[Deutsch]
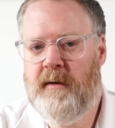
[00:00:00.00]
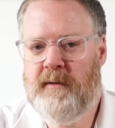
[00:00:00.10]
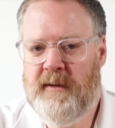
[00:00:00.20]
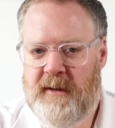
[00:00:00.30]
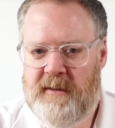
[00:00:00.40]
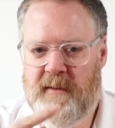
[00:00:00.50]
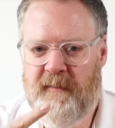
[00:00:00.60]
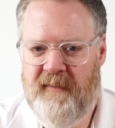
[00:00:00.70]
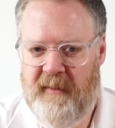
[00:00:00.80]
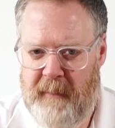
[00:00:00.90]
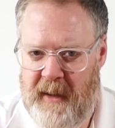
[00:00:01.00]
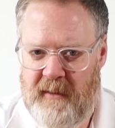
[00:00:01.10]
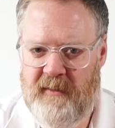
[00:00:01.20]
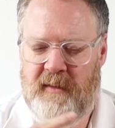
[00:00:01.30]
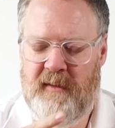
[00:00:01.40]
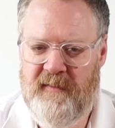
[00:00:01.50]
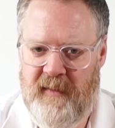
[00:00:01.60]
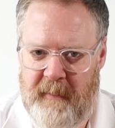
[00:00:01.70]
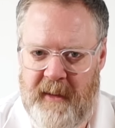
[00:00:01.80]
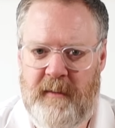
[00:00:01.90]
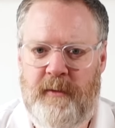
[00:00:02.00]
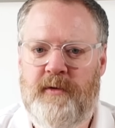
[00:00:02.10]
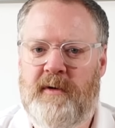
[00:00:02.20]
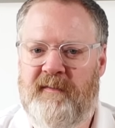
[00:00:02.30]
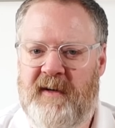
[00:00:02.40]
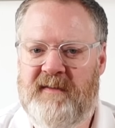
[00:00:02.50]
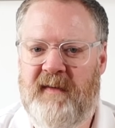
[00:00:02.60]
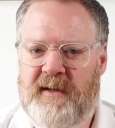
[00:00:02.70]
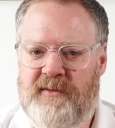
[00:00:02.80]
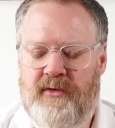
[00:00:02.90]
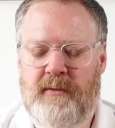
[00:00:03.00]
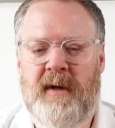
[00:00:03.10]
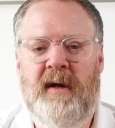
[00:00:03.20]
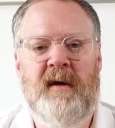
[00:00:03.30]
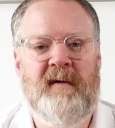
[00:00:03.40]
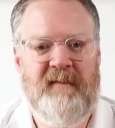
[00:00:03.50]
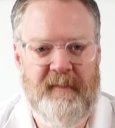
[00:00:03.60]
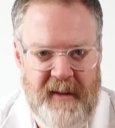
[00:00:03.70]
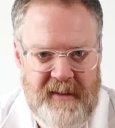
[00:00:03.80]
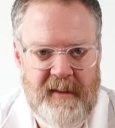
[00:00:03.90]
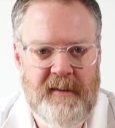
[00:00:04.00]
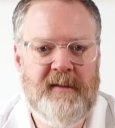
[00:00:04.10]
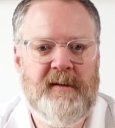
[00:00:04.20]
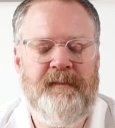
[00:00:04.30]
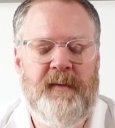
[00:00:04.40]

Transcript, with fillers: Und diese vermehrtes, dieses vermehrte Blutgefäßwachstum verbessert